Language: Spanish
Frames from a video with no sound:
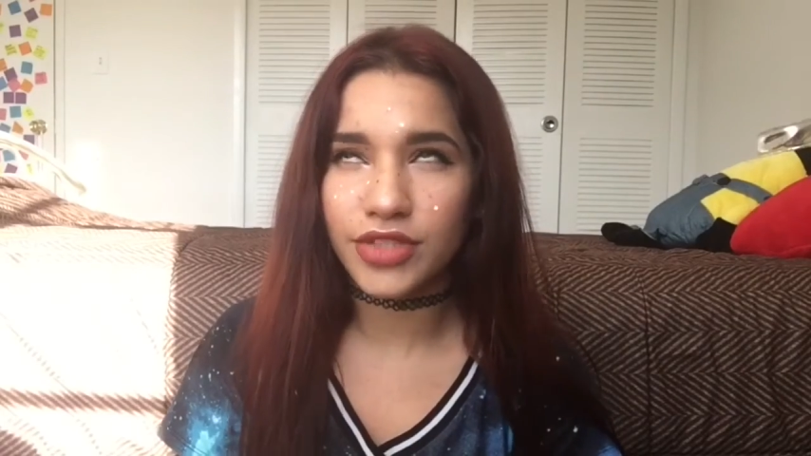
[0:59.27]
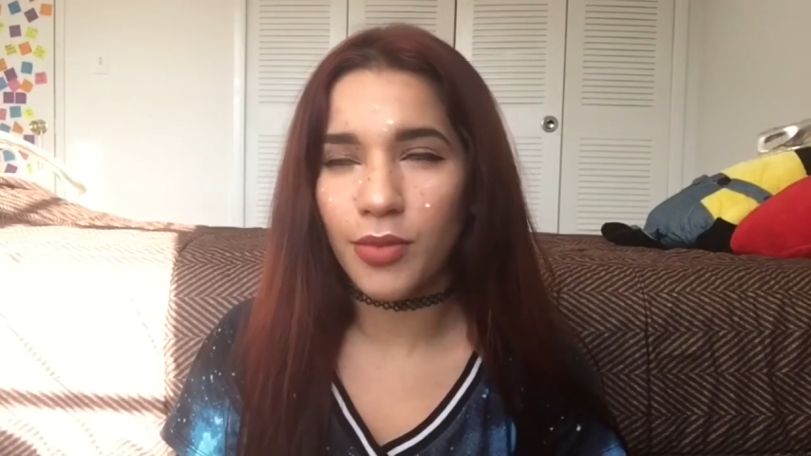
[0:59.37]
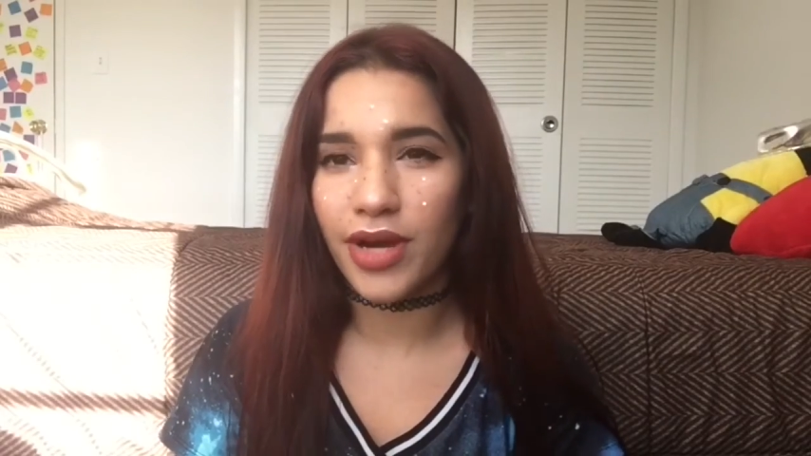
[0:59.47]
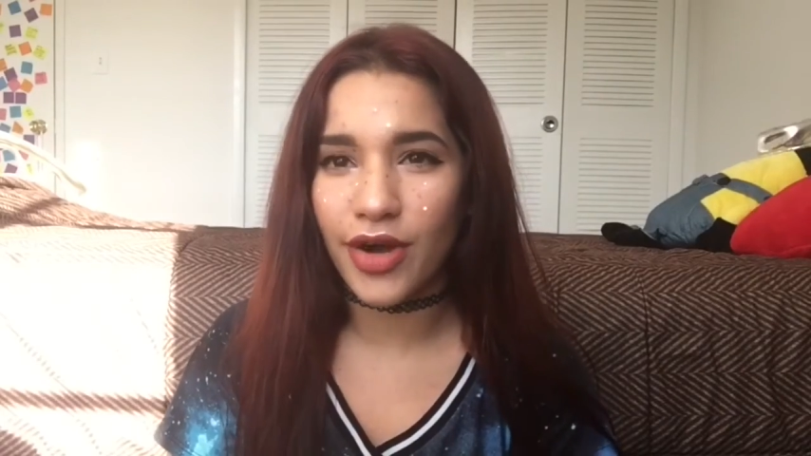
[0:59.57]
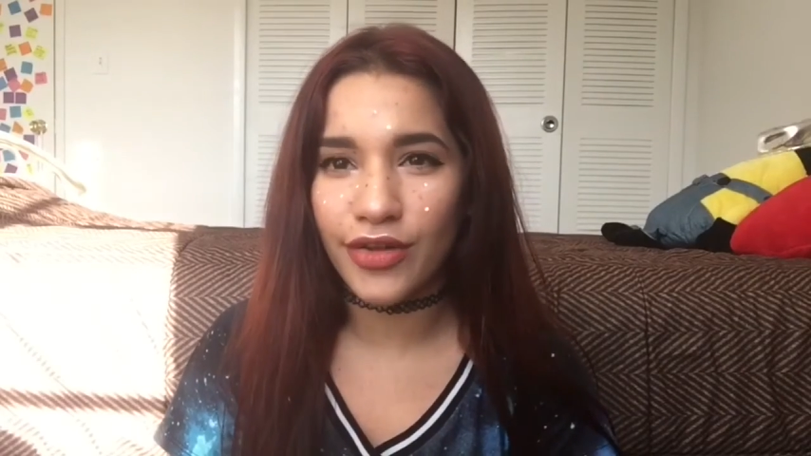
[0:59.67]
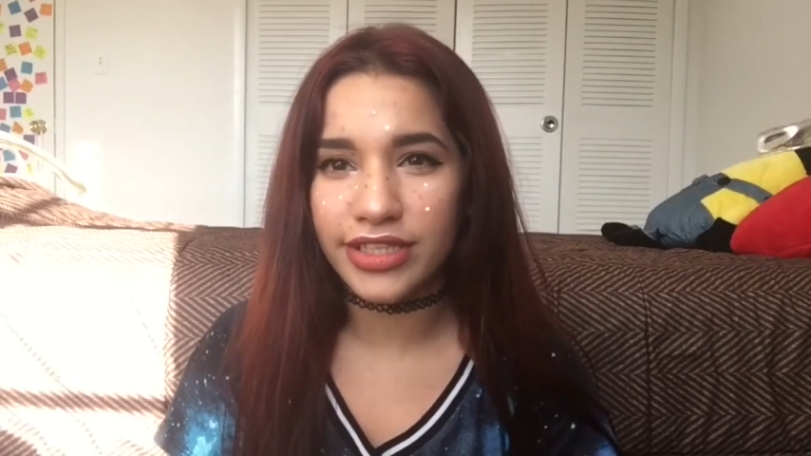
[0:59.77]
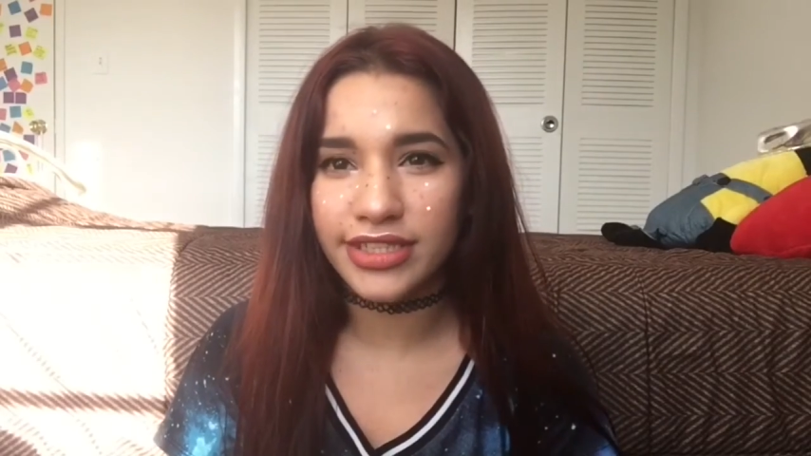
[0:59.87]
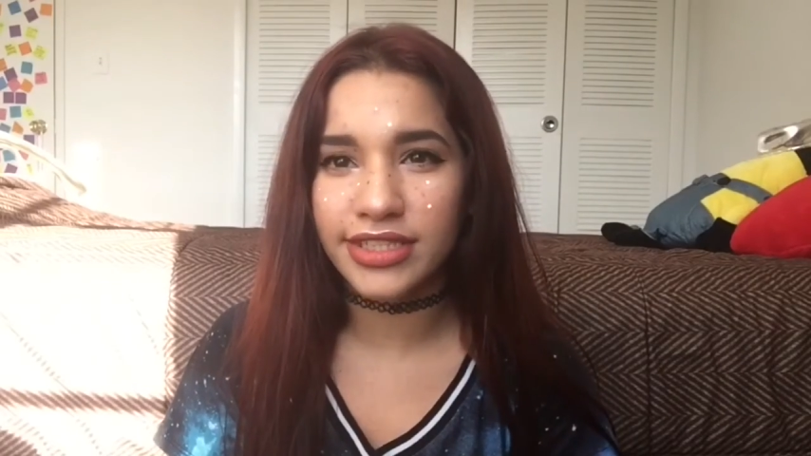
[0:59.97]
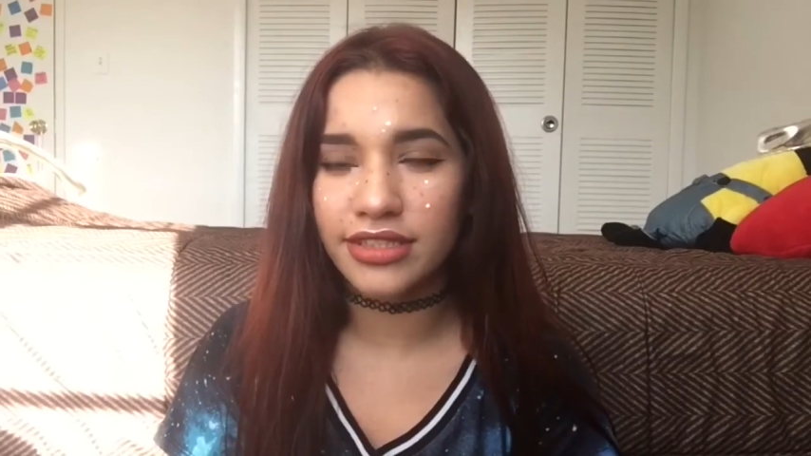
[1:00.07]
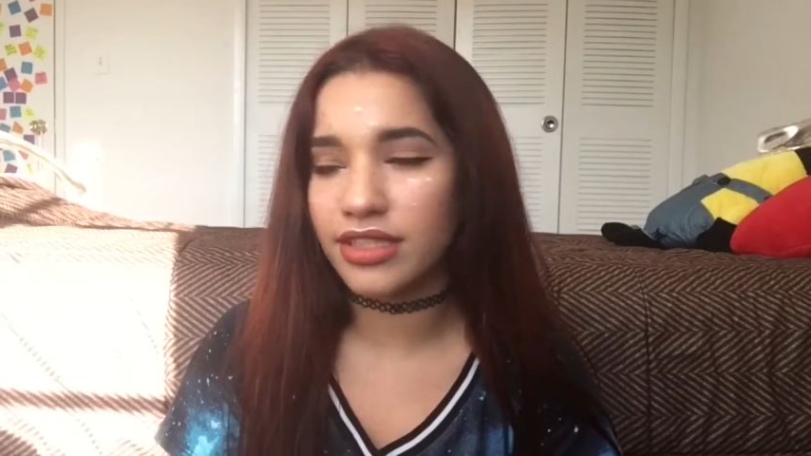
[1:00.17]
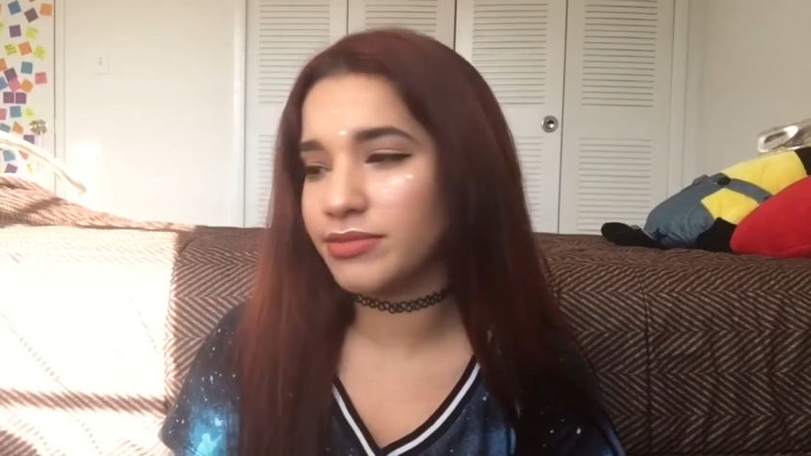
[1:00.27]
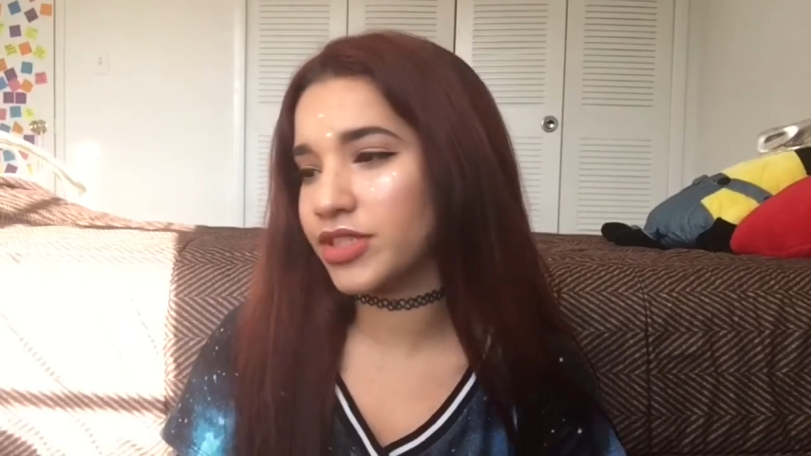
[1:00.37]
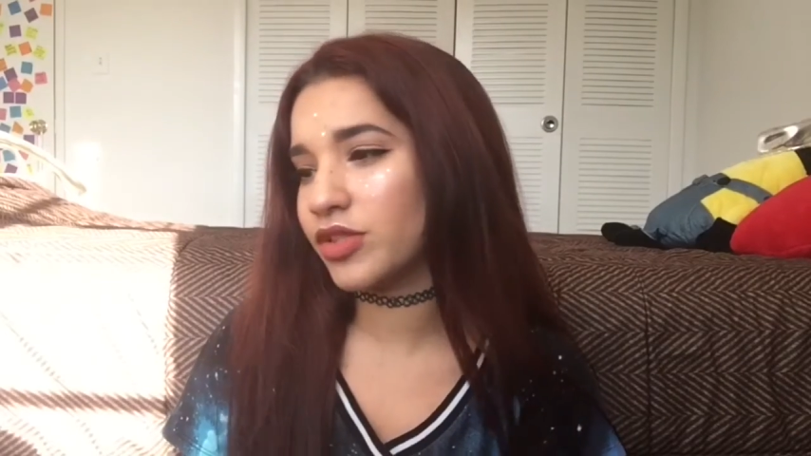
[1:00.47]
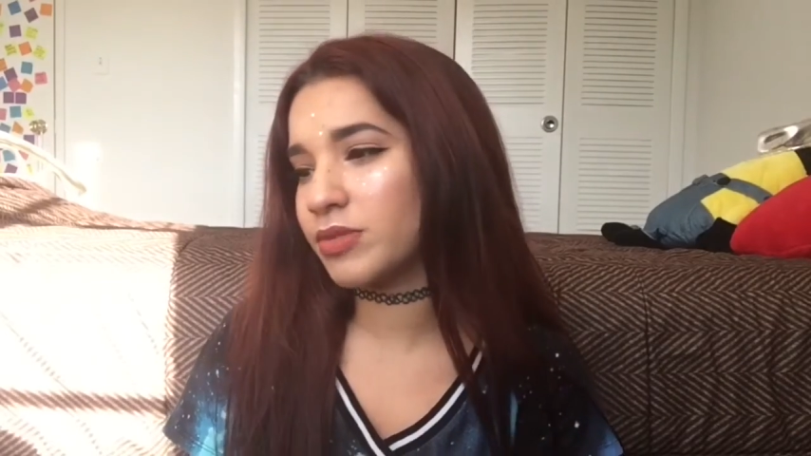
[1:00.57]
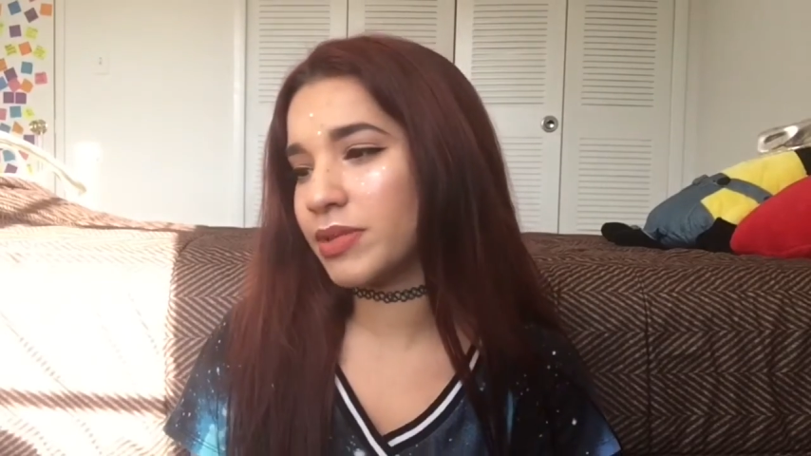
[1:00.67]
como acabo de decir, ay, me
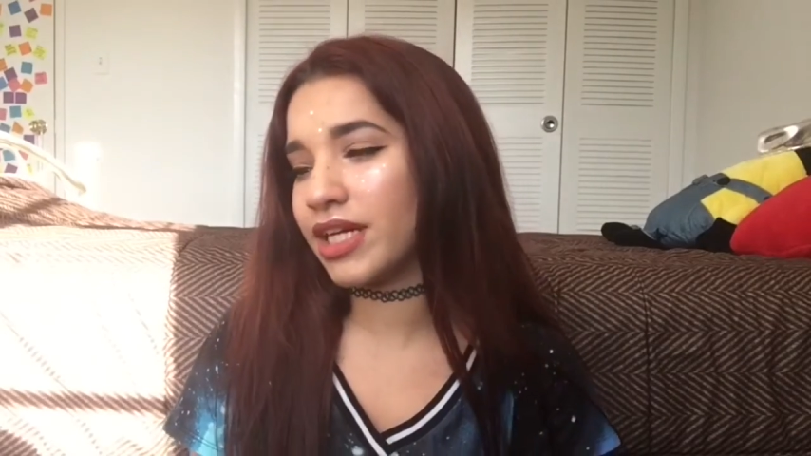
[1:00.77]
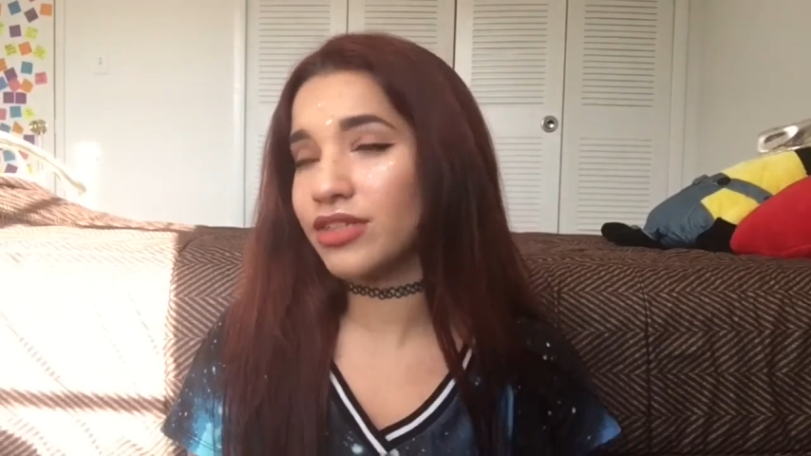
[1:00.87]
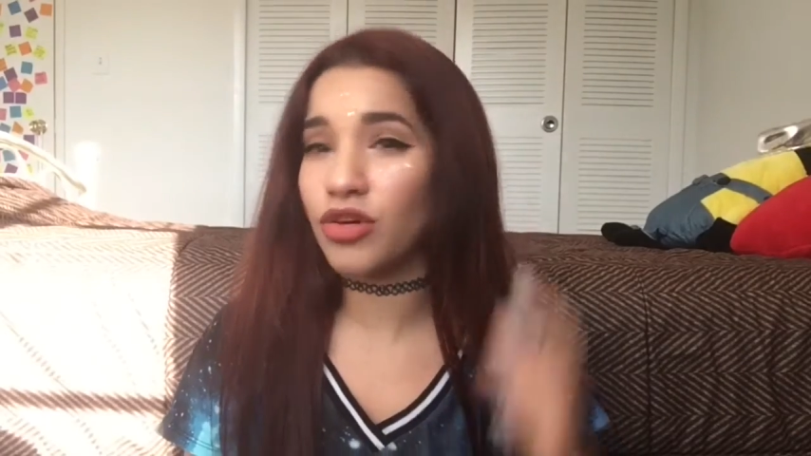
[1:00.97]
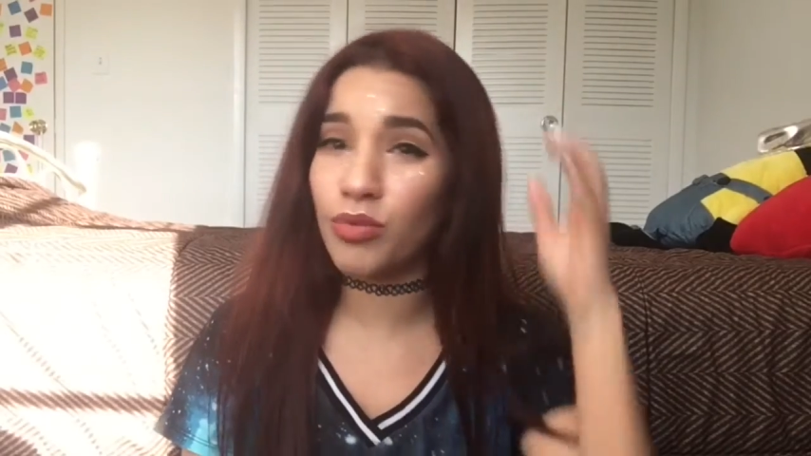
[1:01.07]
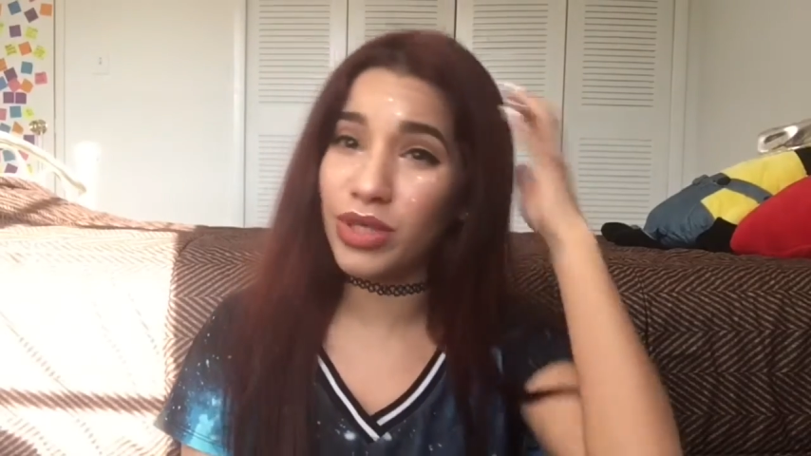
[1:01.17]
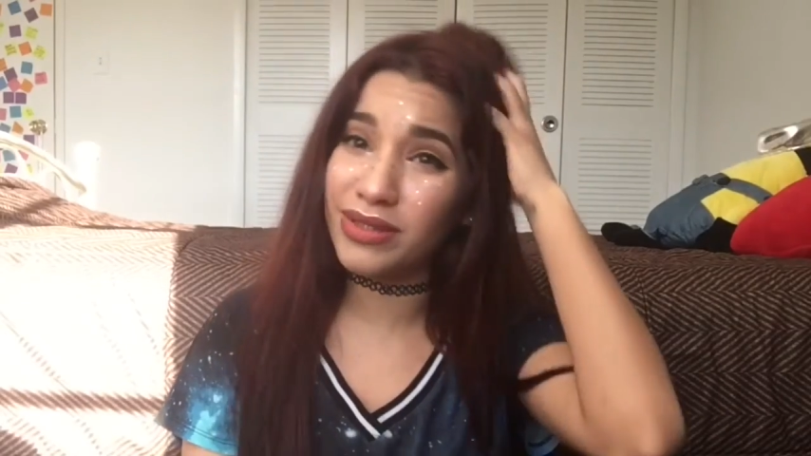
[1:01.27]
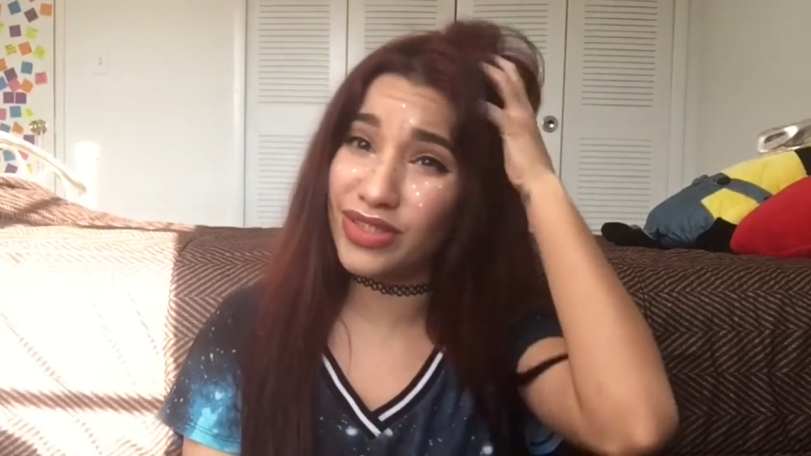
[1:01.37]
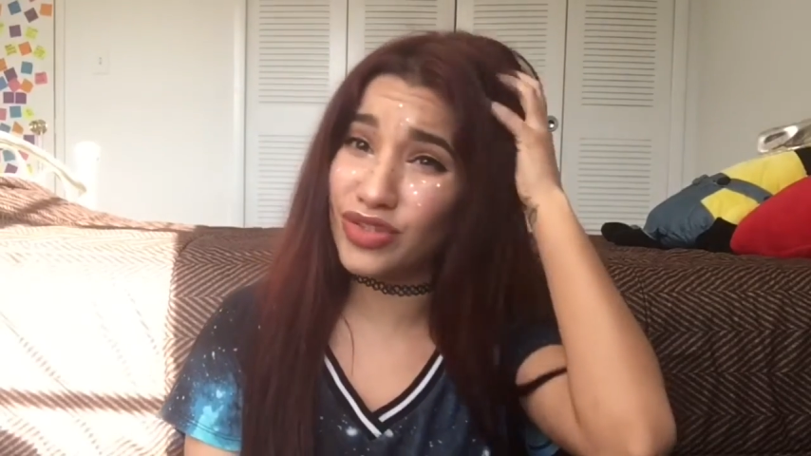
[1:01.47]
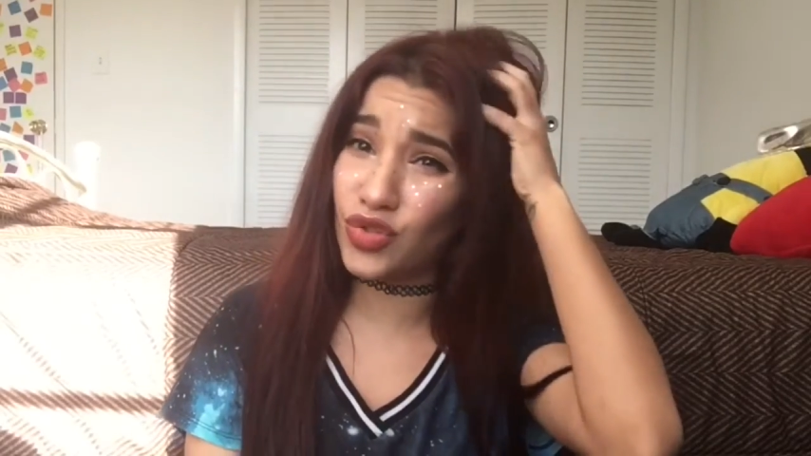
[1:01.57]
estoy explicando como el...